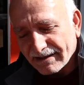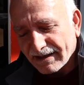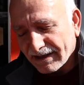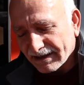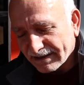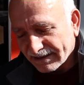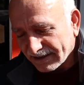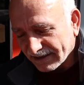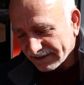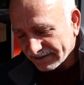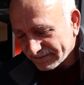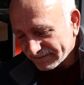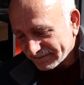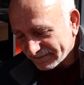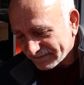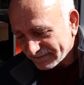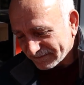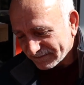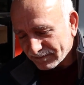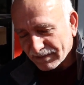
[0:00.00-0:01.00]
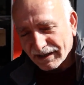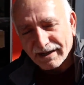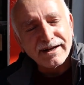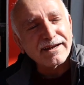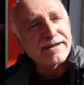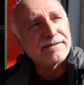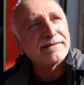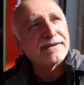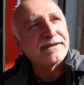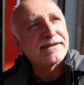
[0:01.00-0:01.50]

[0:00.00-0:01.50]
Daha erken. Bakalım